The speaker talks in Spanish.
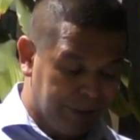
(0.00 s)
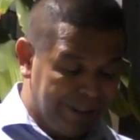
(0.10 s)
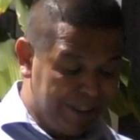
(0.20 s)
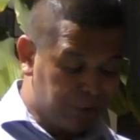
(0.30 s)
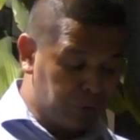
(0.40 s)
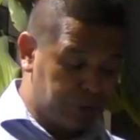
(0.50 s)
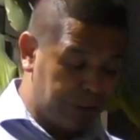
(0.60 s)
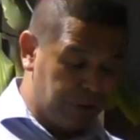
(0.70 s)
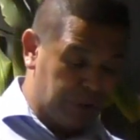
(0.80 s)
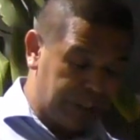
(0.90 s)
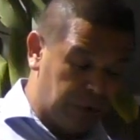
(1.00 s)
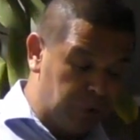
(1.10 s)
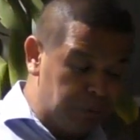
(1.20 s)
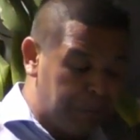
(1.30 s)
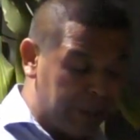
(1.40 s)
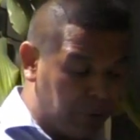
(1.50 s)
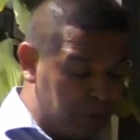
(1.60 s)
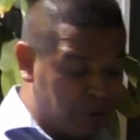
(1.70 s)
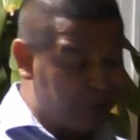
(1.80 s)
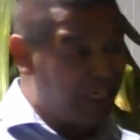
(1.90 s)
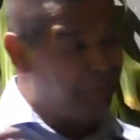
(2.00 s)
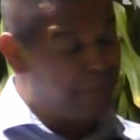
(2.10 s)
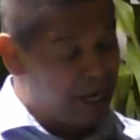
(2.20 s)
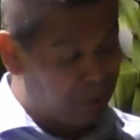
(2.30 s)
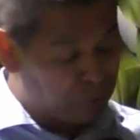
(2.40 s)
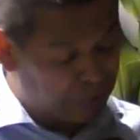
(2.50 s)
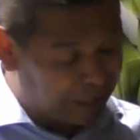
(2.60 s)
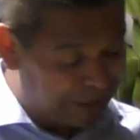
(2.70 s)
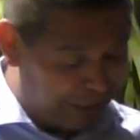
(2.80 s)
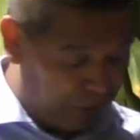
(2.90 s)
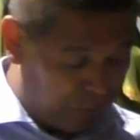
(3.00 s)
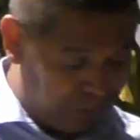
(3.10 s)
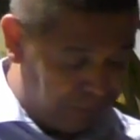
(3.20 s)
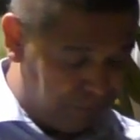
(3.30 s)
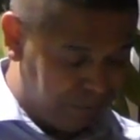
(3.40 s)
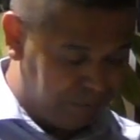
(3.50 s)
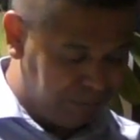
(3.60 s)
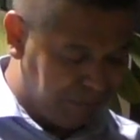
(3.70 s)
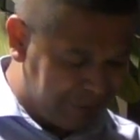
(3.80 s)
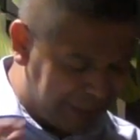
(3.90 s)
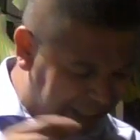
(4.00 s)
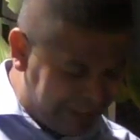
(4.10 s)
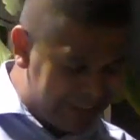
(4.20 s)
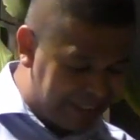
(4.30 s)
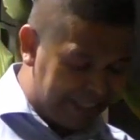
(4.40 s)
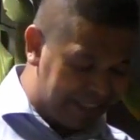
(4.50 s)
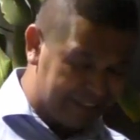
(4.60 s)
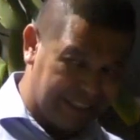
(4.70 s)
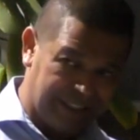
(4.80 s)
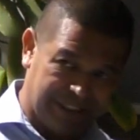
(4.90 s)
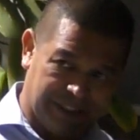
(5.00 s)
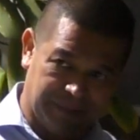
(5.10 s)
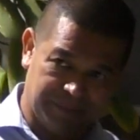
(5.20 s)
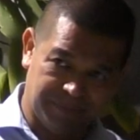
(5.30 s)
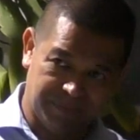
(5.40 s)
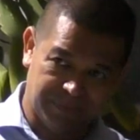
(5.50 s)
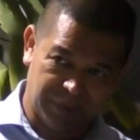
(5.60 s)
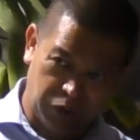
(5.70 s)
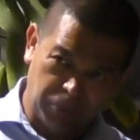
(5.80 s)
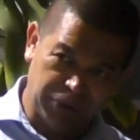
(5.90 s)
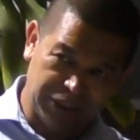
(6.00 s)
y sucedió que un varón llamado Saqueo, ¿qué dice ahí enseguida? ¿Cómo